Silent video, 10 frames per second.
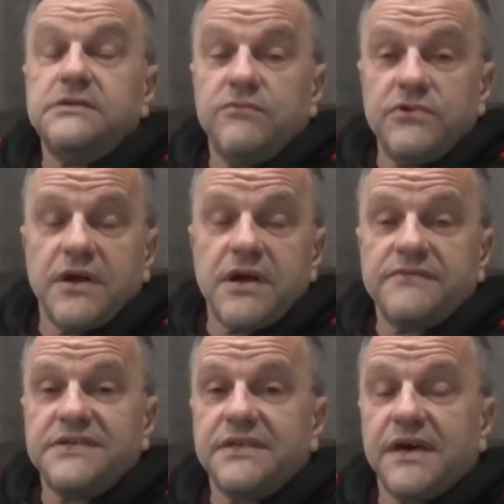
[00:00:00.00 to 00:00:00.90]
И сегодня,
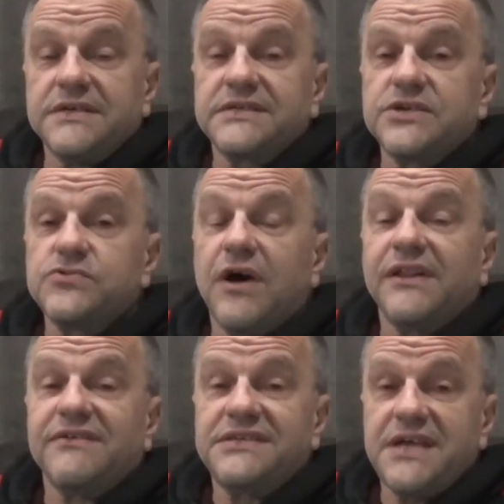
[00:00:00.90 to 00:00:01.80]
как всегда, расскажу о
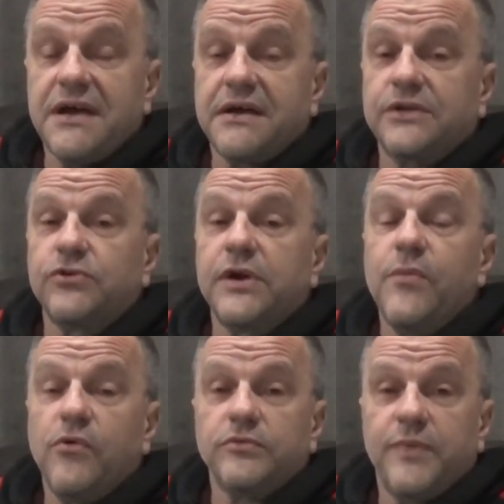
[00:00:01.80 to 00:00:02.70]
новостях, которые
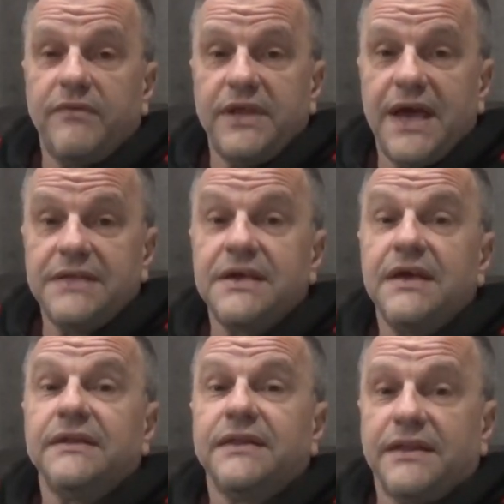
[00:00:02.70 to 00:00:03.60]
могут повлиять
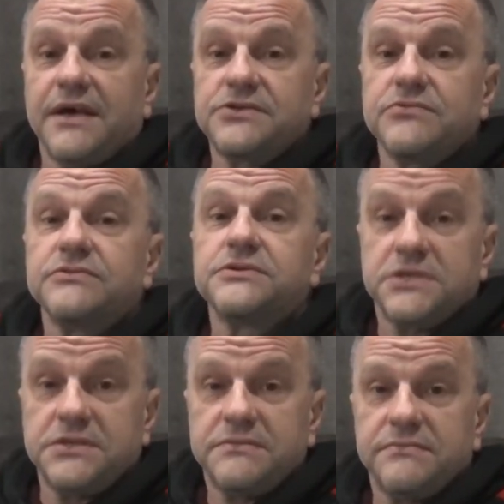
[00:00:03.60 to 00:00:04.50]
на нашу
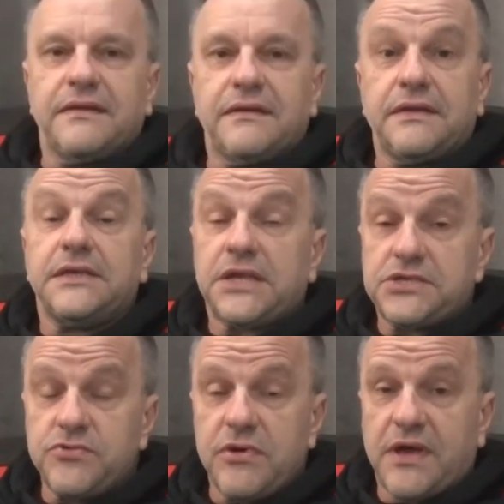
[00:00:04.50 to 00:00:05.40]
жизнь. И
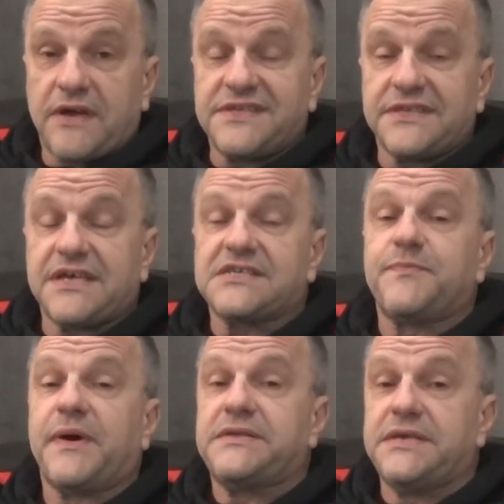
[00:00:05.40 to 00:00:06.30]
начну я, как всегда, с
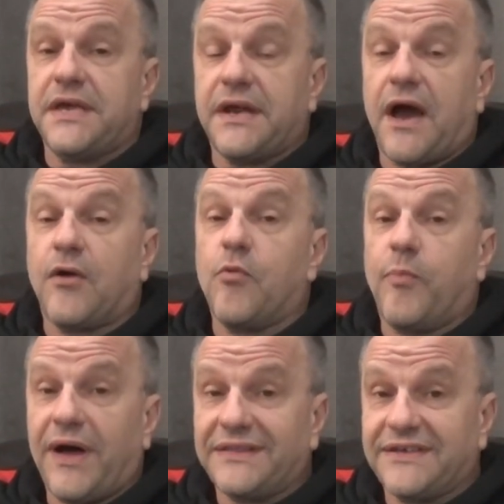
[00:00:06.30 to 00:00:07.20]
потерь
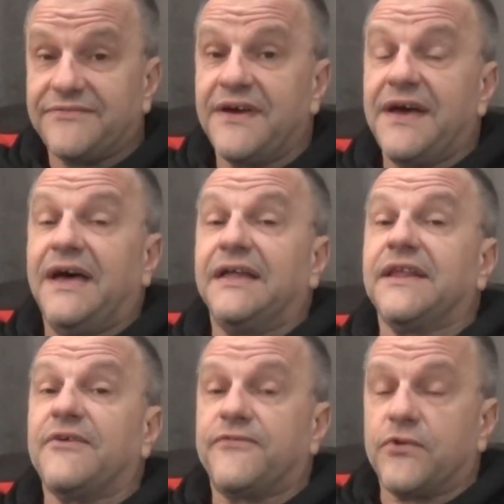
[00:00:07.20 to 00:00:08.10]
оккупантов
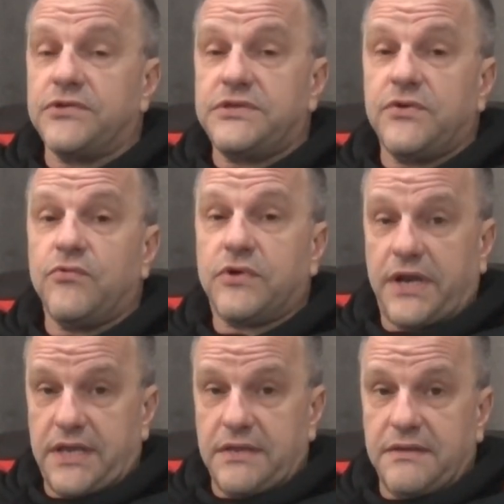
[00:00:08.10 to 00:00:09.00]
на фронте
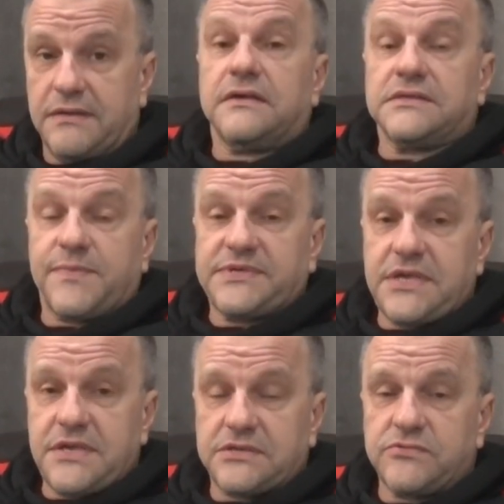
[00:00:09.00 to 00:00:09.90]
Украины. За
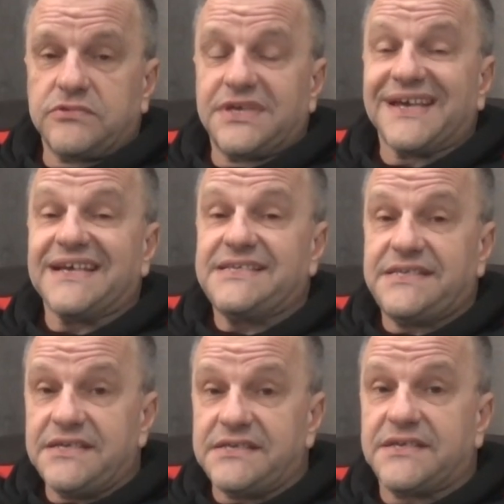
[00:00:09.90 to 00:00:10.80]
последние сутки
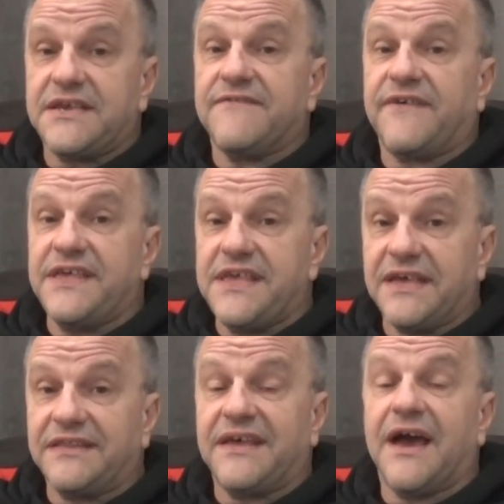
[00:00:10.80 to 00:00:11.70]
российские
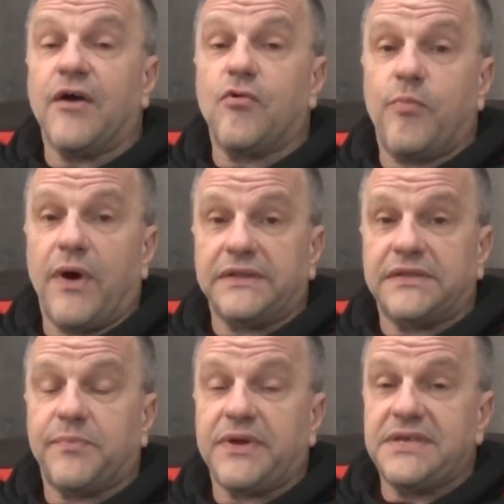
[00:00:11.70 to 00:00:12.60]
военные
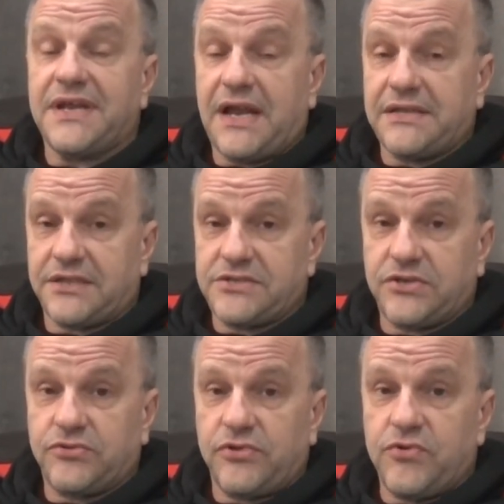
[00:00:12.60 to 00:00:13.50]
оккупанты потеряли на
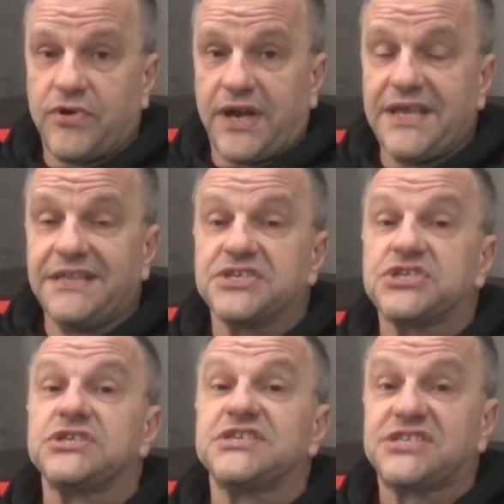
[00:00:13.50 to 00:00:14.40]
территории Украины
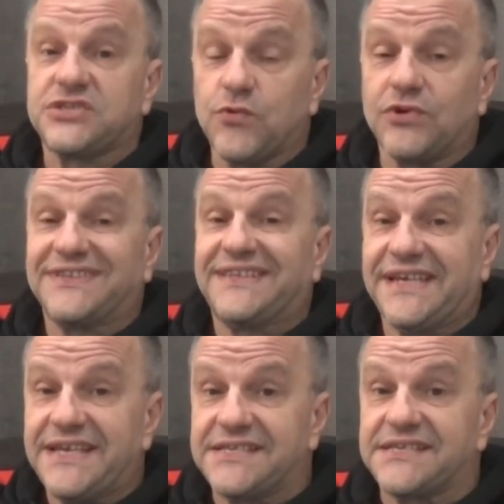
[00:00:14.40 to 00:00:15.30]

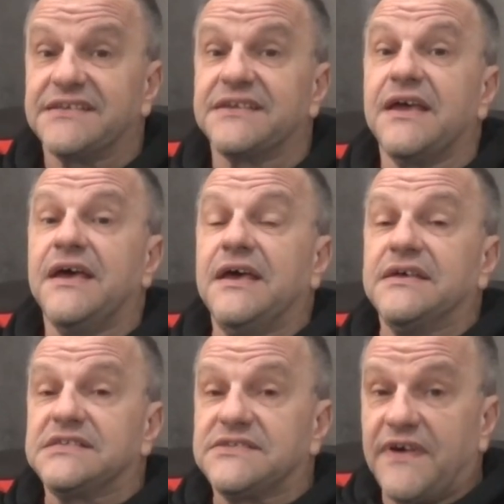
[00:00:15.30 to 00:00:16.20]
630
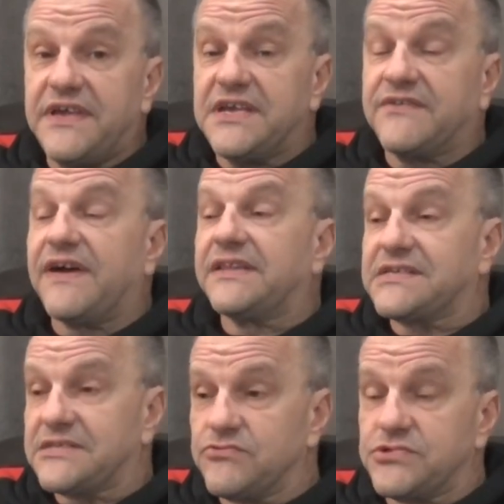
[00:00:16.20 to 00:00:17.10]
своих
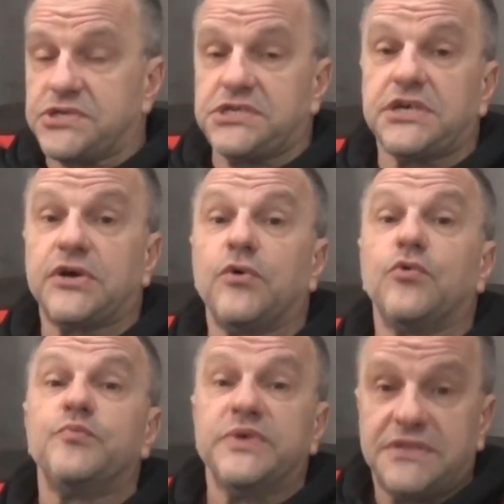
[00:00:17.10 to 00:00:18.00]
военнослужащих
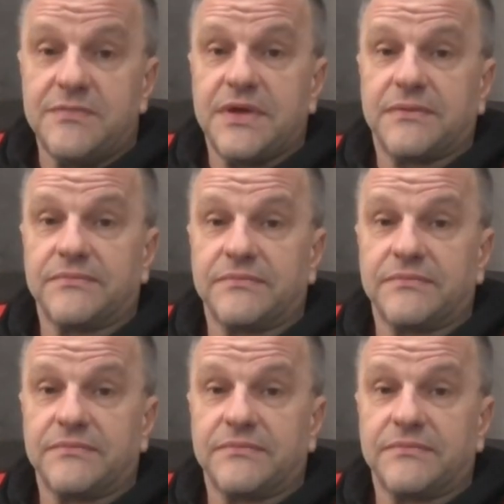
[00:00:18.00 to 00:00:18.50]
убитыми.